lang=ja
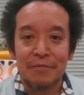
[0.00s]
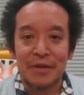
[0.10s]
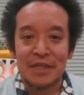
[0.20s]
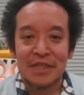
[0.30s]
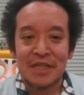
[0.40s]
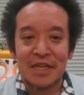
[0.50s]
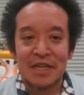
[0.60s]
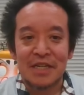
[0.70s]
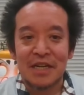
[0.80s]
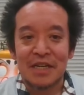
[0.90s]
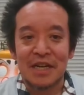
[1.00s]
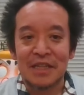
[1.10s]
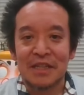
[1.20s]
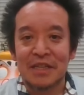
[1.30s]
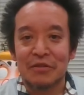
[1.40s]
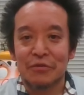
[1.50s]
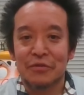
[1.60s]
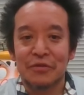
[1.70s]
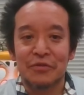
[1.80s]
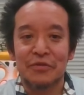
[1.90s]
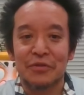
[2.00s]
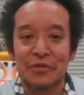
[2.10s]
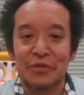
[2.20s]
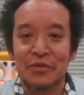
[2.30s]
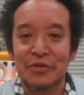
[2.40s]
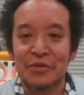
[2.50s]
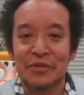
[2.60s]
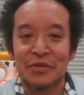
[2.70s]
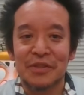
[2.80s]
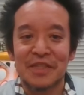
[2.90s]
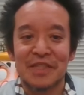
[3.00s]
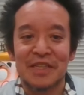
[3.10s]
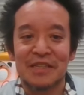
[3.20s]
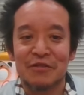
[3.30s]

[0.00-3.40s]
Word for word: まあ知らなかったということですね。